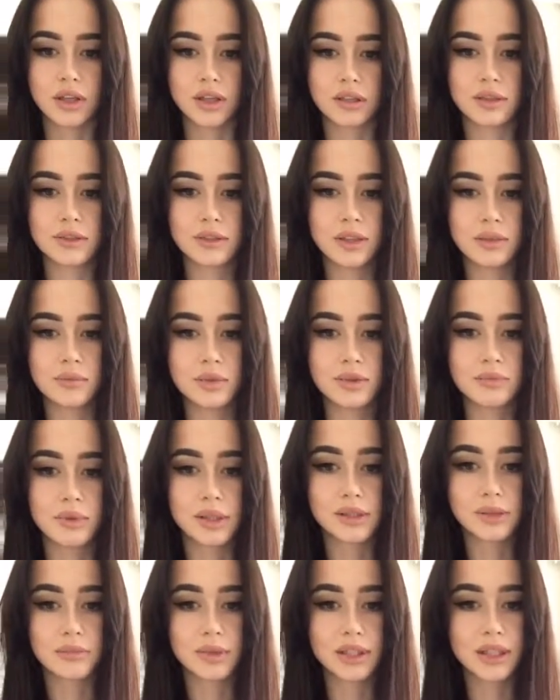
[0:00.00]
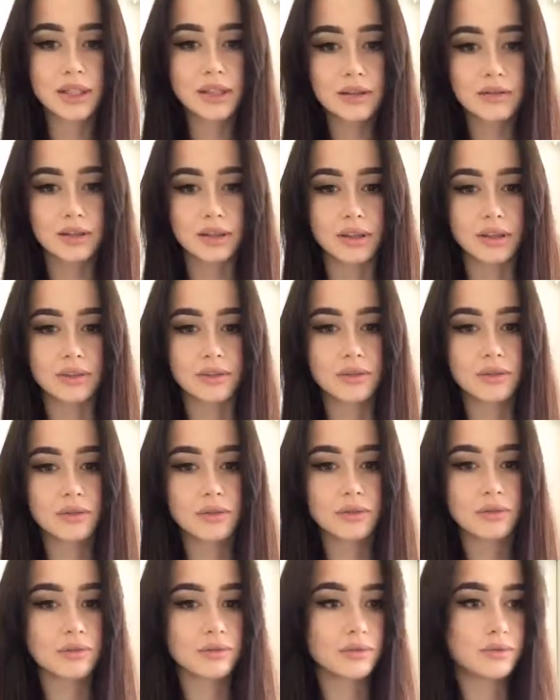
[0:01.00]
Так, я бы тебя заблокировала,
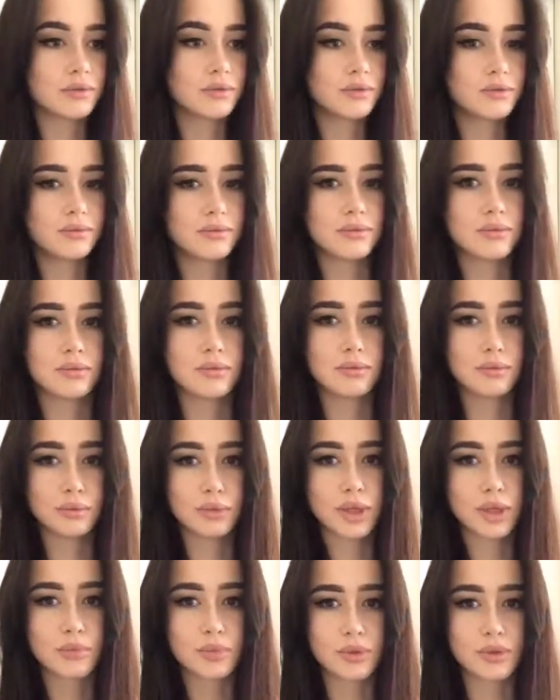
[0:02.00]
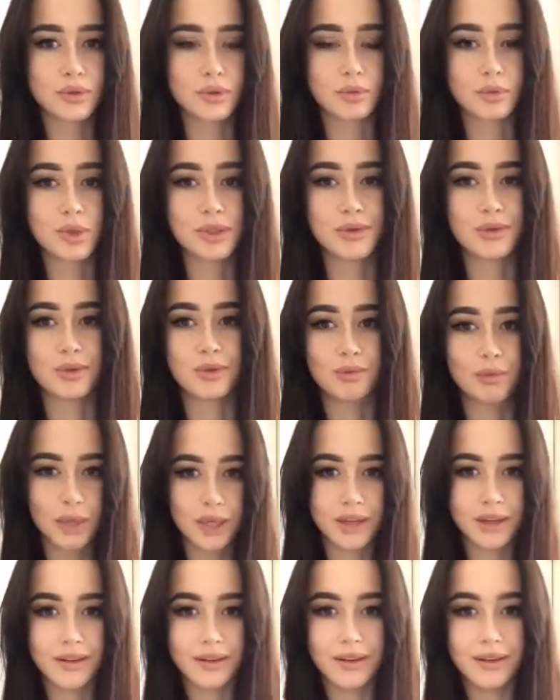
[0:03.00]
но у меня просто упадет
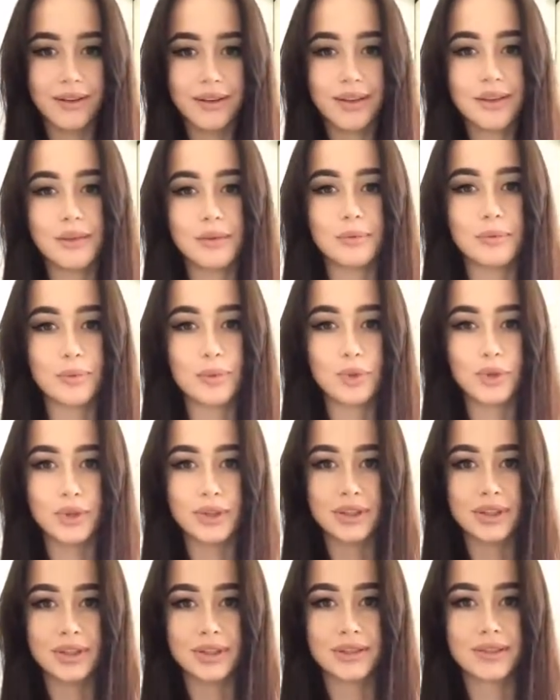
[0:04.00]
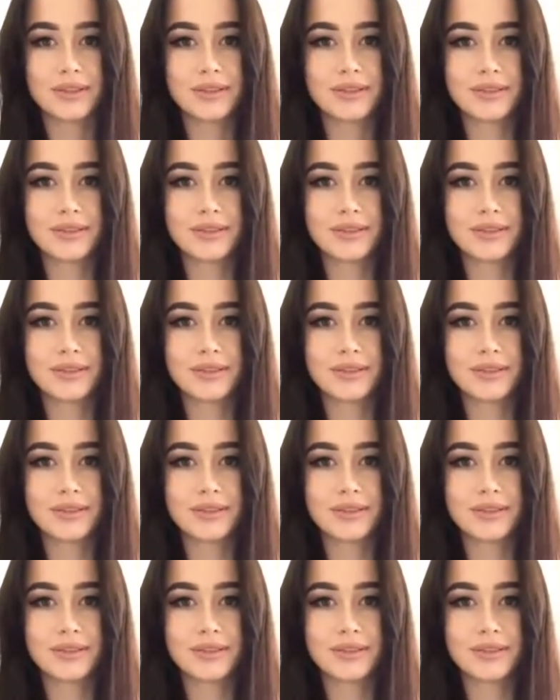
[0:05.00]
моя, мой этот